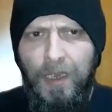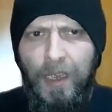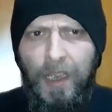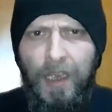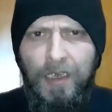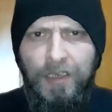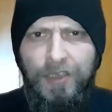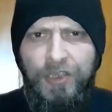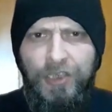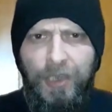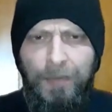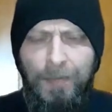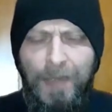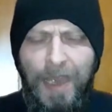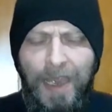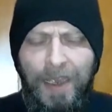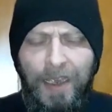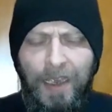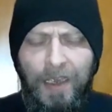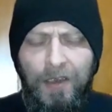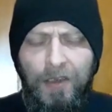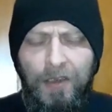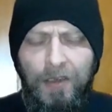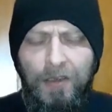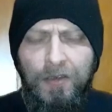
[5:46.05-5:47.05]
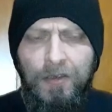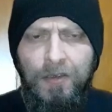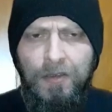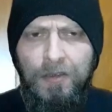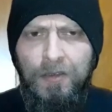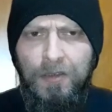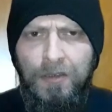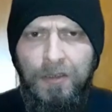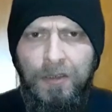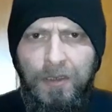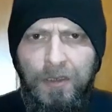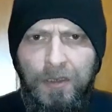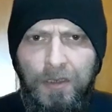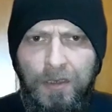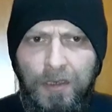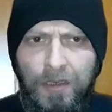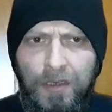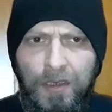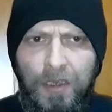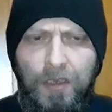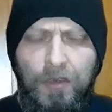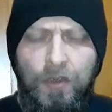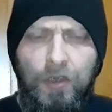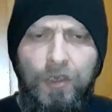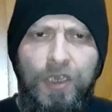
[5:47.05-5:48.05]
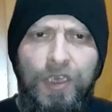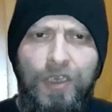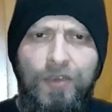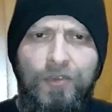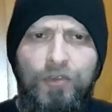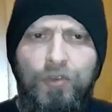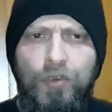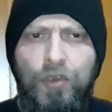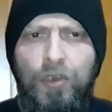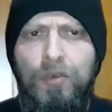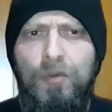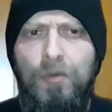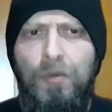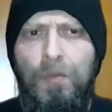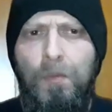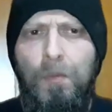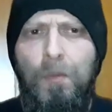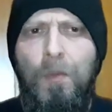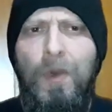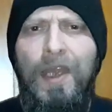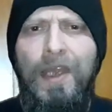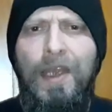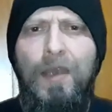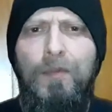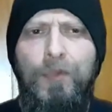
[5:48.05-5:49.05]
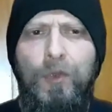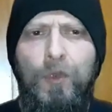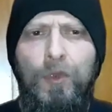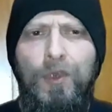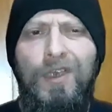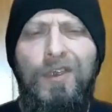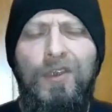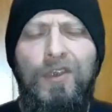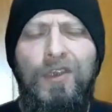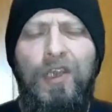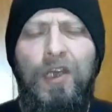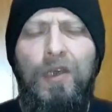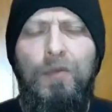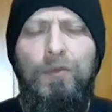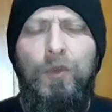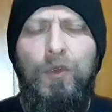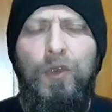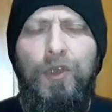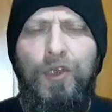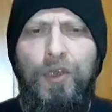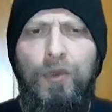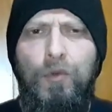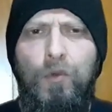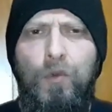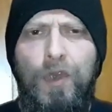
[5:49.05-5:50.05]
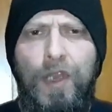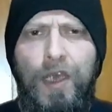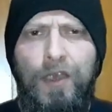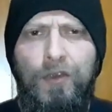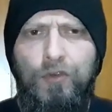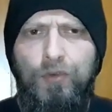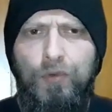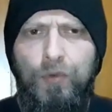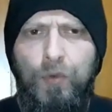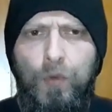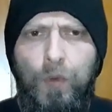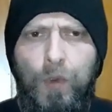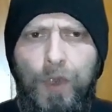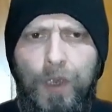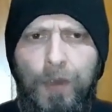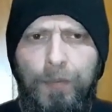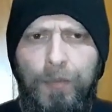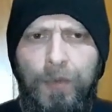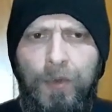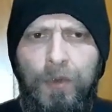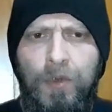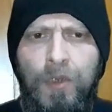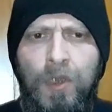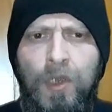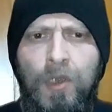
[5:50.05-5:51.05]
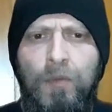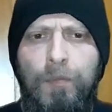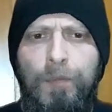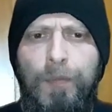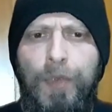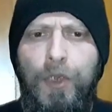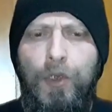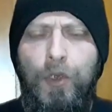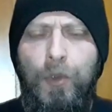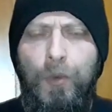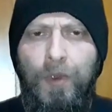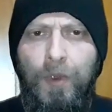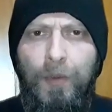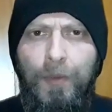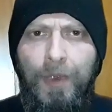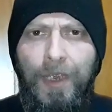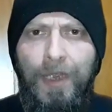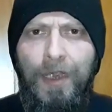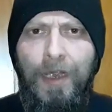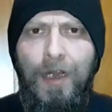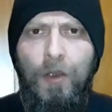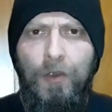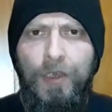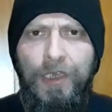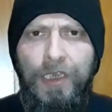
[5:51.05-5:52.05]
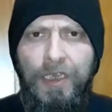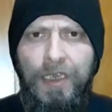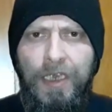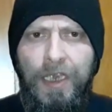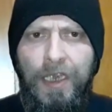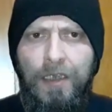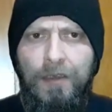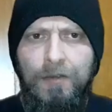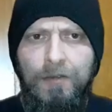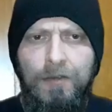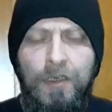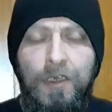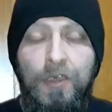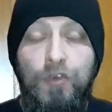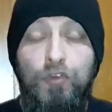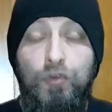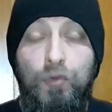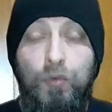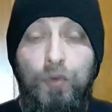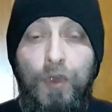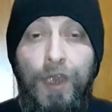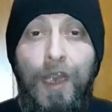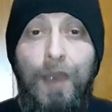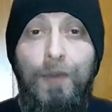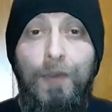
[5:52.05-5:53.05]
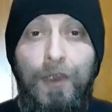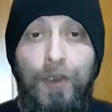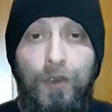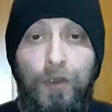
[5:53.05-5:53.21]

el yemag y con eso van a poder termorregular su cuerpo. Pero beber la orina es un grave